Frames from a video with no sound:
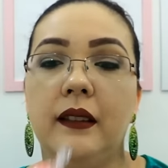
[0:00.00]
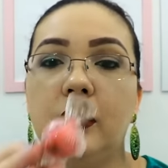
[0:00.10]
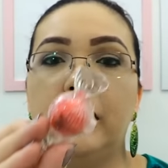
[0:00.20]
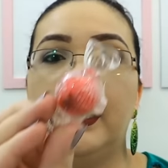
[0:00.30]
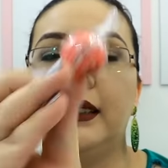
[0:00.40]
né?
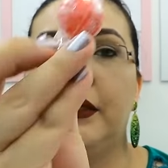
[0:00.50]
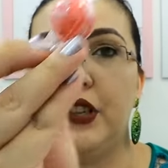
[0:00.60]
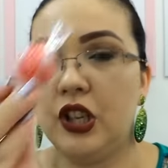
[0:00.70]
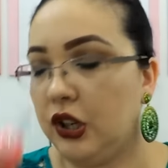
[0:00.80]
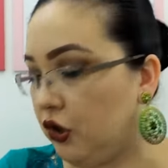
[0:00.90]
Então o dela tá
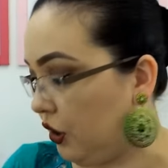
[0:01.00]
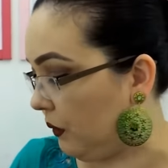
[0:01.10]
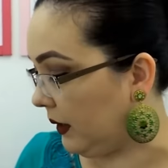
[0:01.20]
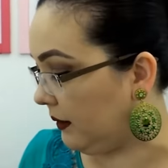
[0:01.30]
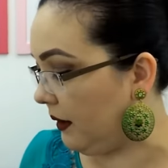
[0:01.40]

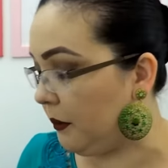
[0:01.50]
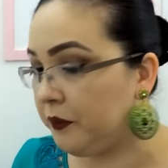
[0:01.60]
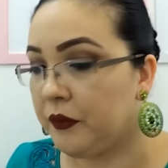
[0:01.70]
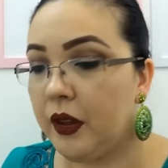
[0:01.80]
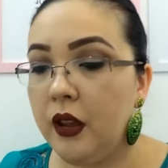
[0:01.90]
fechadinho ainda.
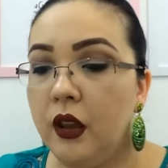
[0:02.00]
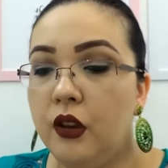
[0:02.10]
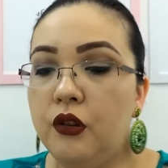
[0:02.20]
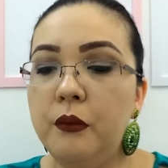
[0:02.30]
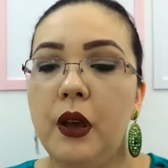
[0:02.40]

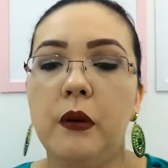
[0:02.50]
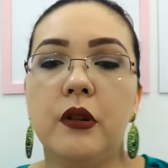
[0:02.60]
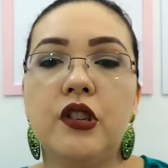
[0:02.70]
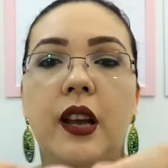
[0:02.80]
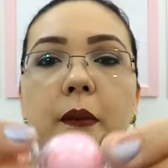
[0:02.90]
E o meu
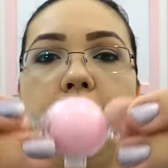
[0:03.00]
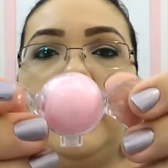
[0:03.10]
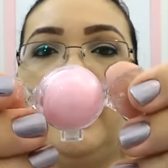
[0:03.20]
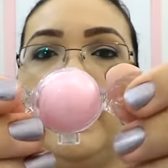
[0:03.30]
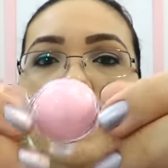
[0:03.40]
eu já
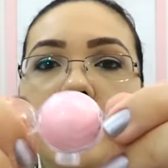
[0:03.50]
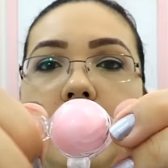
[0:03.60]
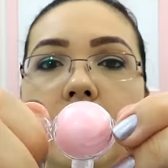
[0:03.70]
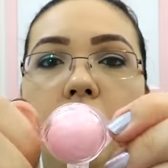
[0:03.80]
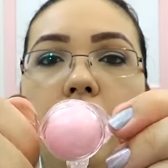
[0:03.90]
abri, ele é
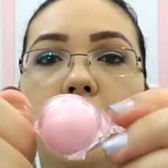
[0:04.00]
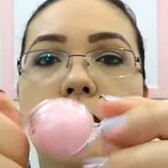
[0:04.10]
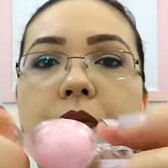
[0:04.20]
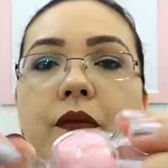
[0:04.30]
assim, ó.